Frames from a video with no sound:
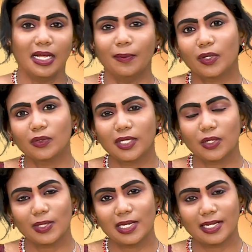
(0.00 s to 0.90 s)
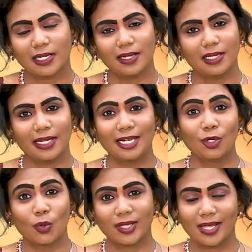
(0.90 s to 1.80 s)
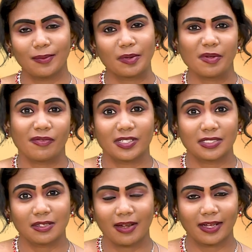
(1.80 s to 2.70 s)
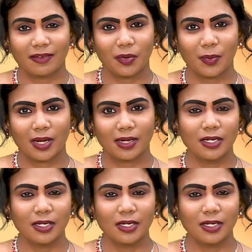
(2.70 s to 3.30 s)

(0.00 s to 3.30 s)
நமக்கும் தெரியும் இல்லைங்களா இல்லை இண்டோர் தான் எப்போவுமே ஃபஸ்ட் ரேங்க் வருவாங்க